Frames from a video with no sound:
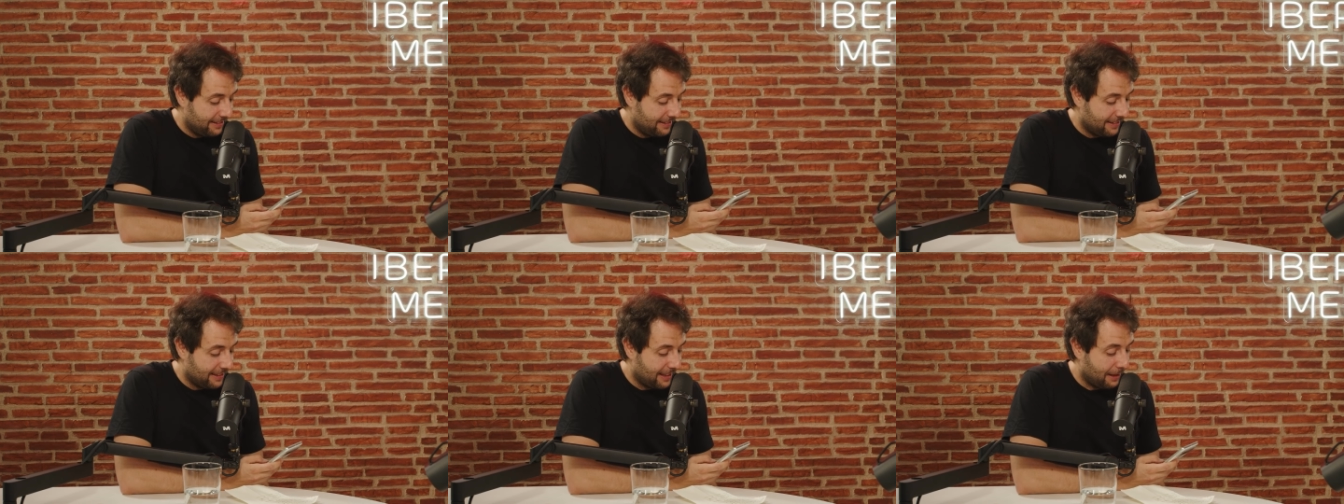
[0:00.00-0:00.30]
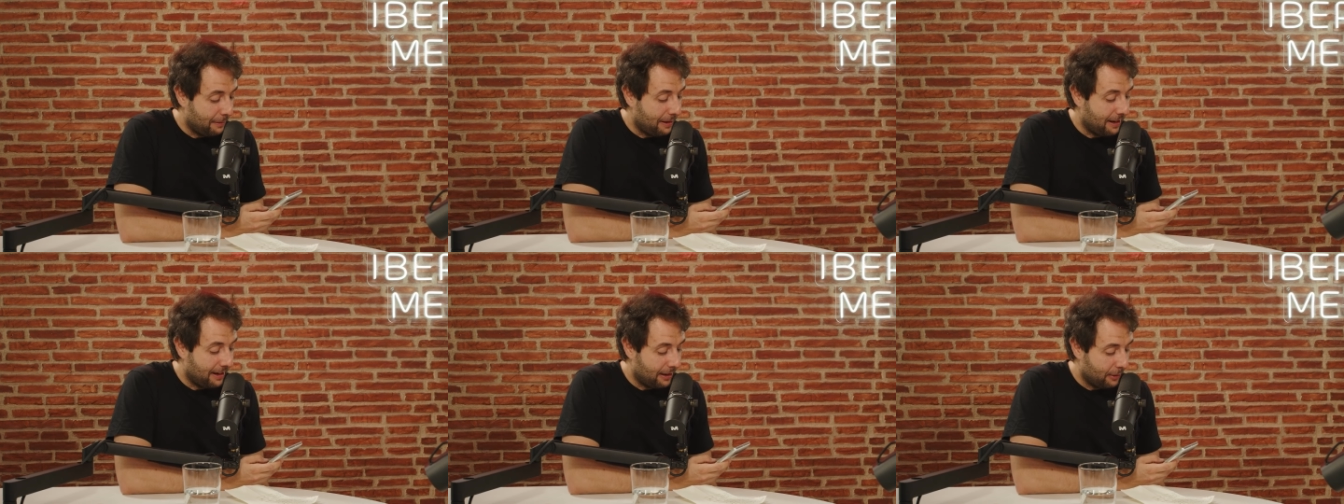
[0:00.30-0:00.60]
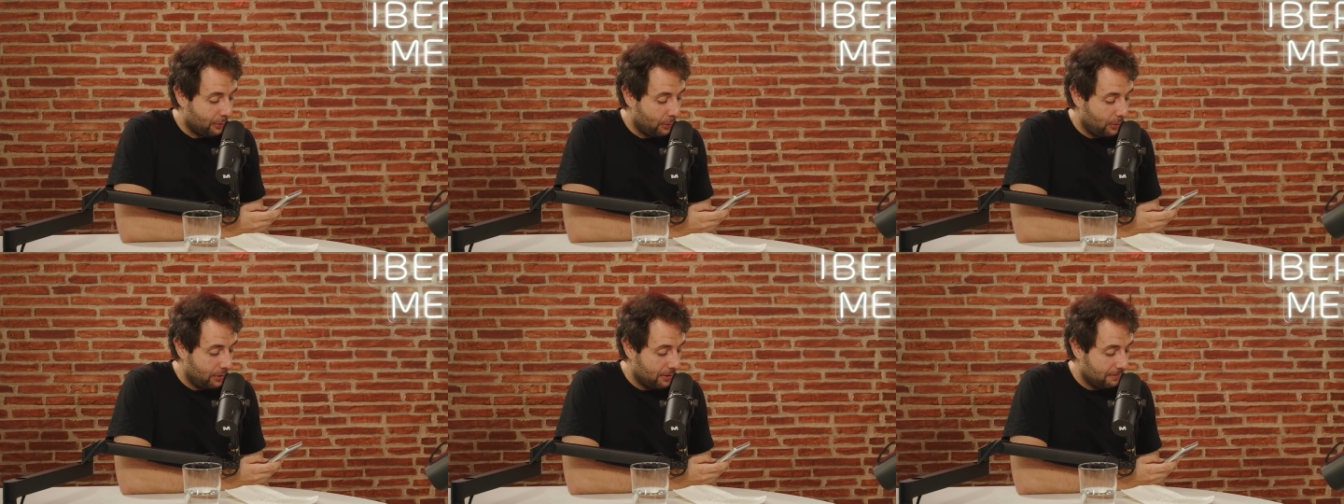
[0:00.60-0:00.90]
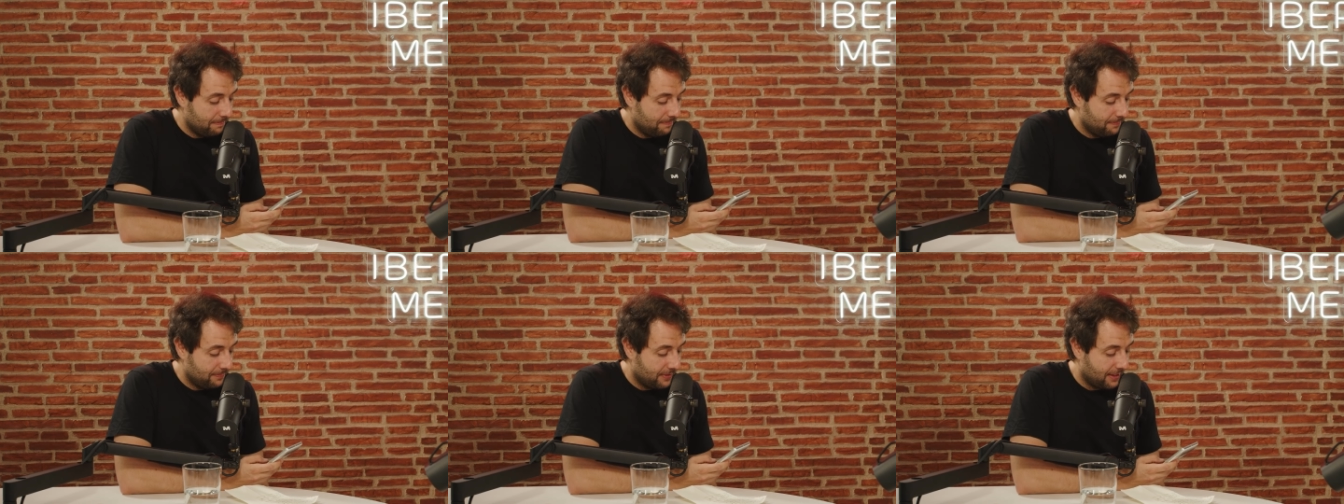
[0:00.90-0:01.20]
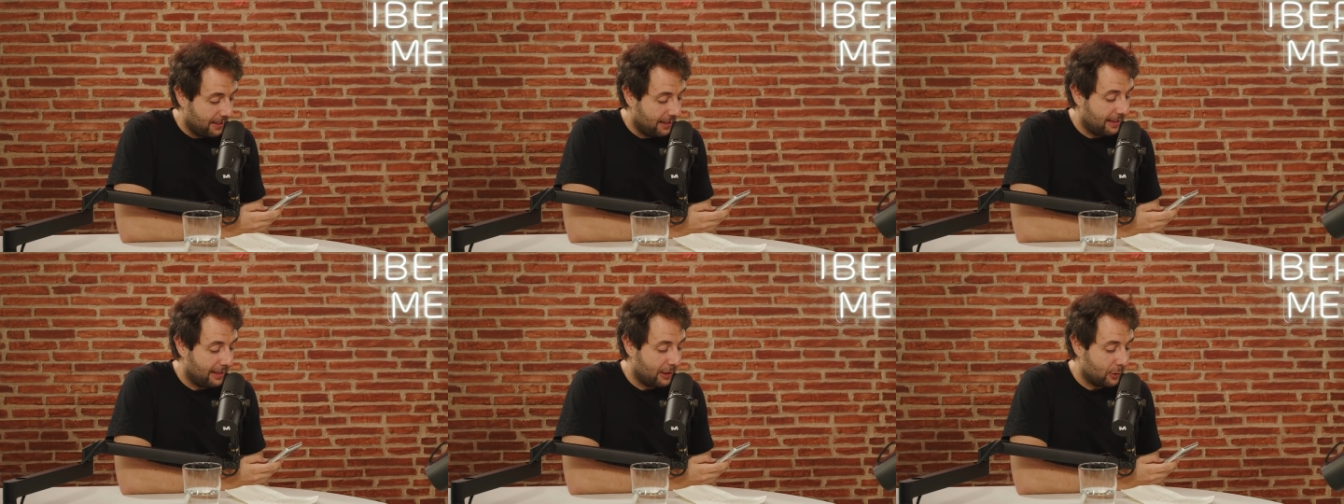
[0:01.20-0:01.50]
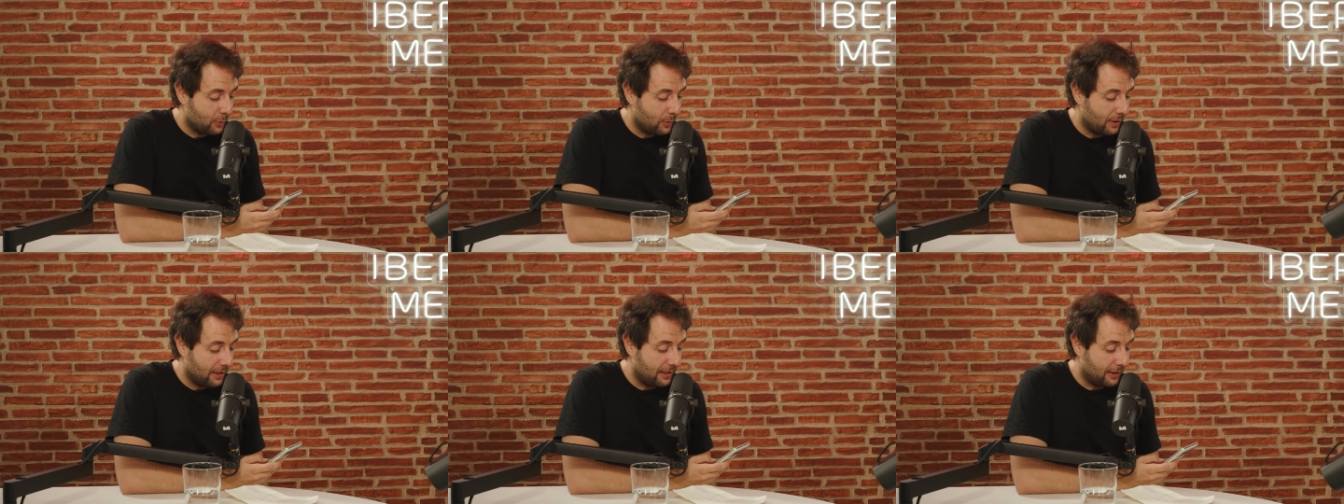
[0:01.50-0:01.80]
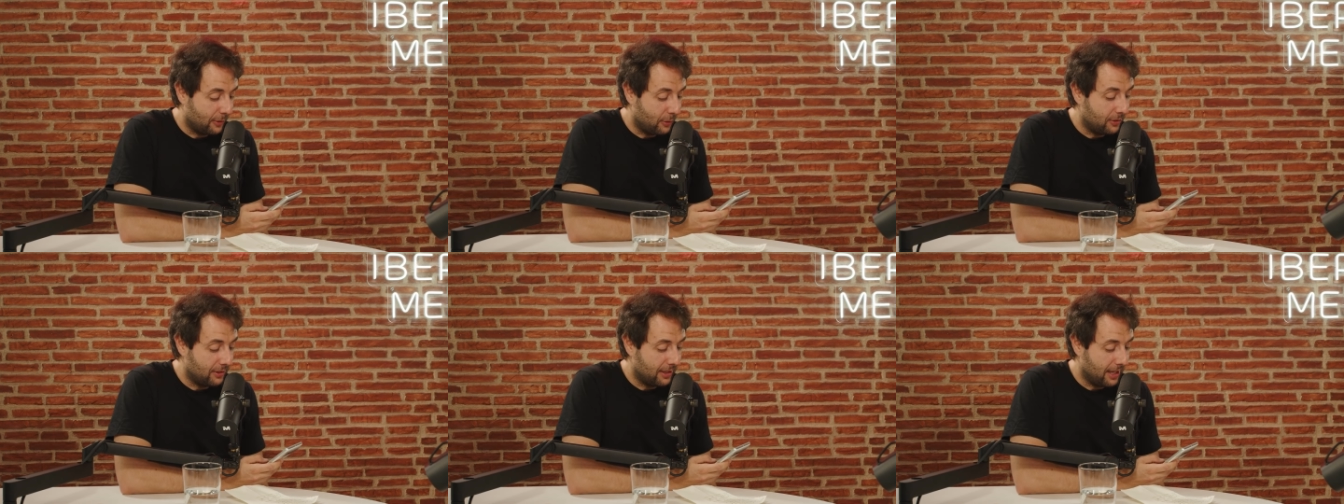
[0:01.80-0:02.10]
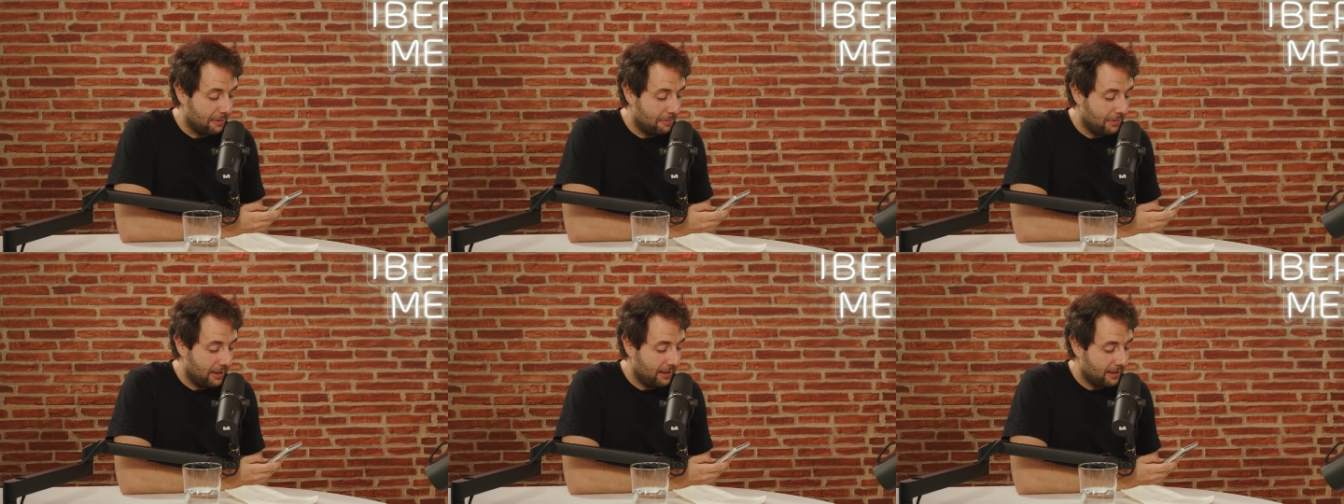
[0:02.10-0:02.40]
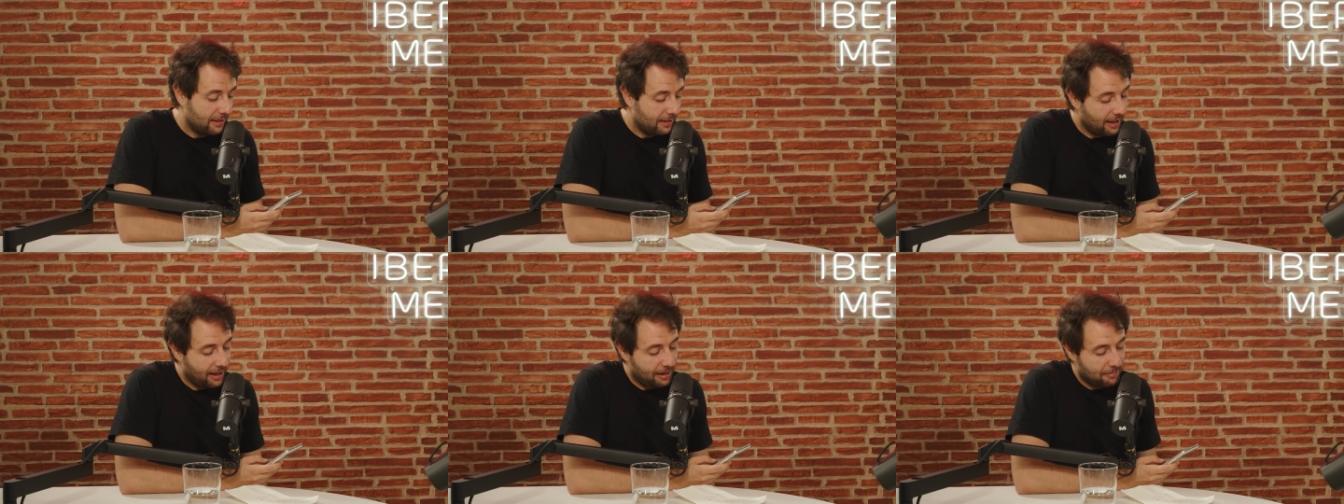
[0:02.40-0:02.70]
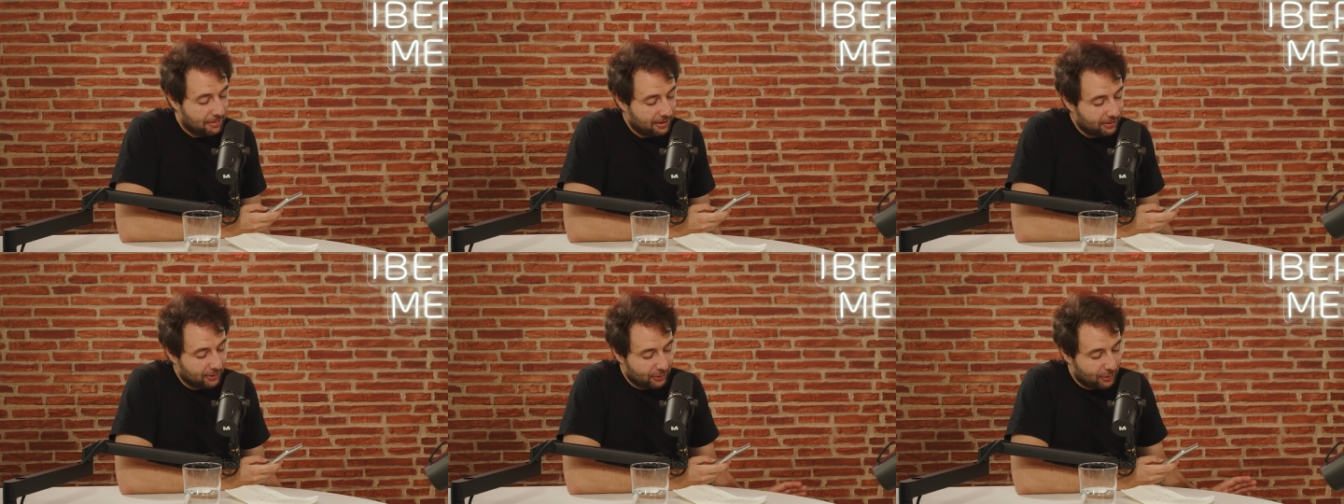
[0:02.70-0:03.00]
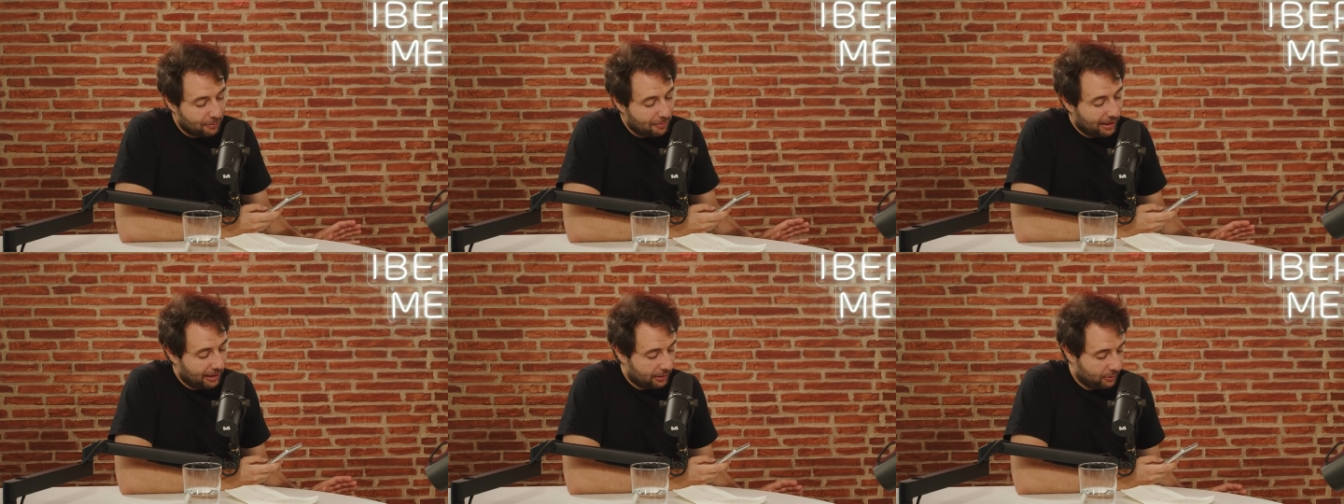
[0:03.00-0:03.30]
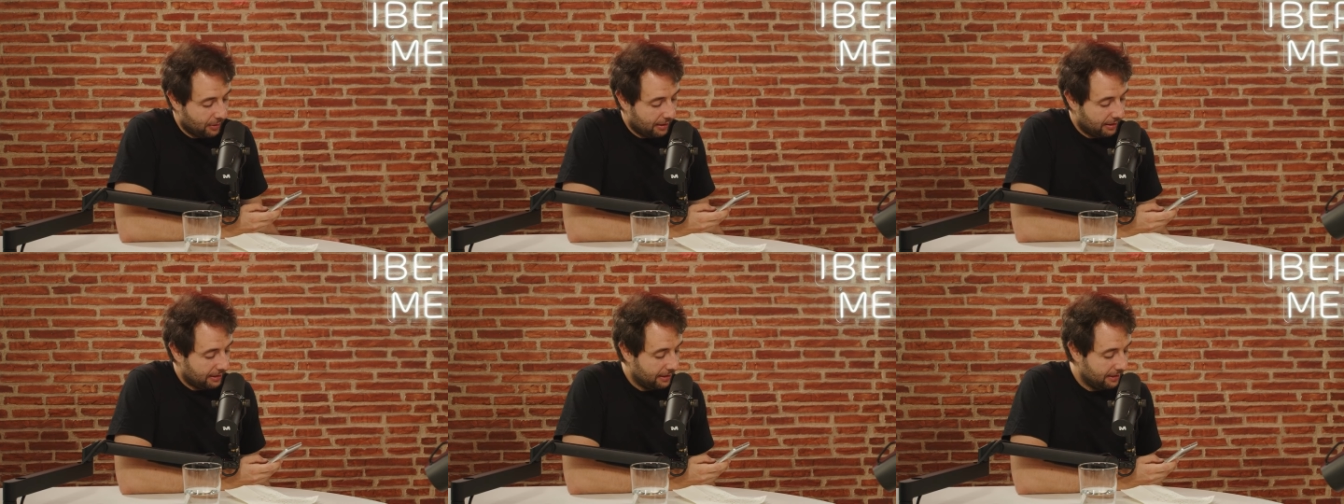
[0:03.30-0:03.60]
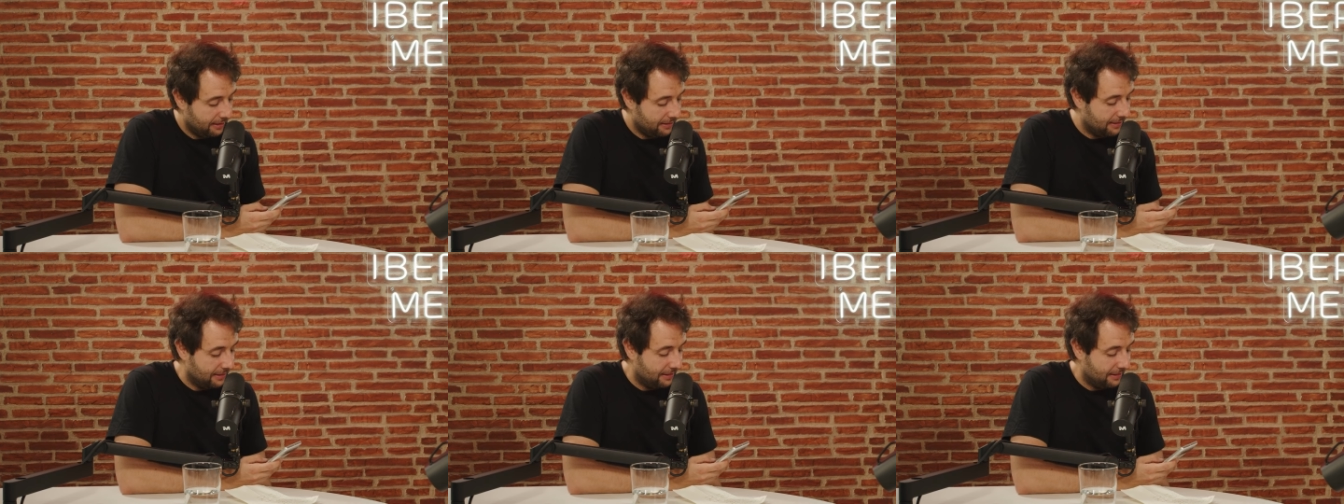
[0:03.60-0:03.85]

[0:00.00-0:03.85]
trabajar duro, tener suerte con timing, al menos no mala suerte,